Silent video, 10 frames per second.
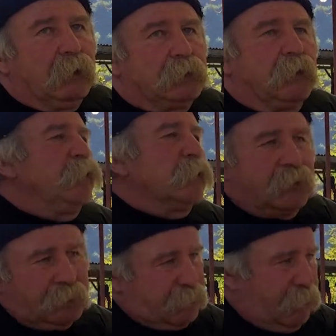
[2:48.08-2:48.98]
işte
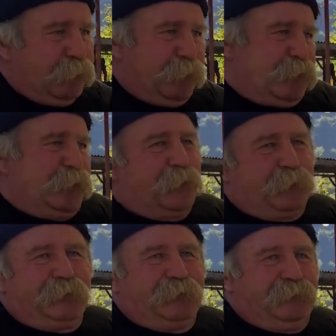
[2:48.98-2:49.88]
fındıklıkta
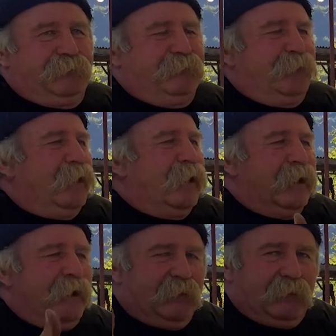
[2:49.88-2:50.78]
buluşuyordun.
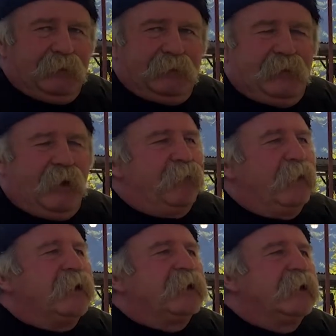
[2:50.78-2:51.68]
Böyle
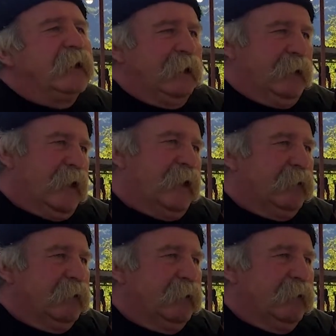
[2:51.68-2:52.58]
kafelerde değil ya.
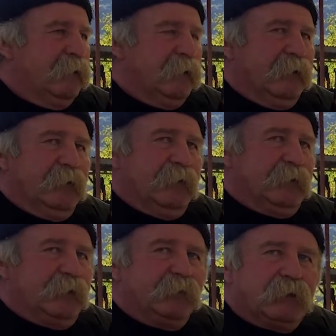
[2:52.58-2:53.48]
Yani.
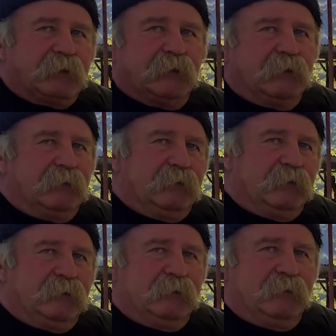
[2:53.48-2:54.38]
Şimdiki
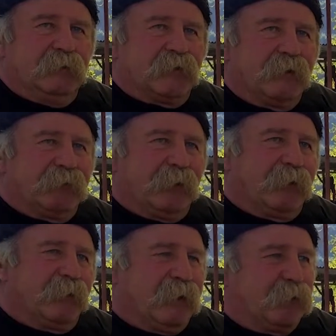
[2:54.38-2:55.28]
e,
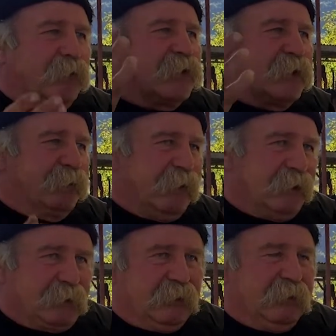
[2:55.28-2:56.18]
sevdalıklar bana göre
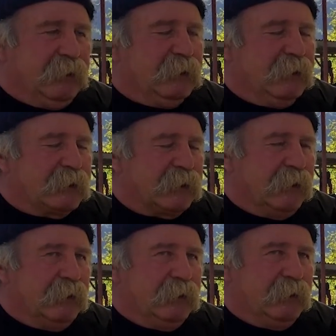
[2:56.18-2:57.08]
sevdalık da değil.
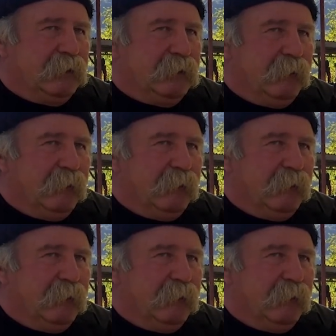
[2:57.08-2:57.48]
Yaşa e,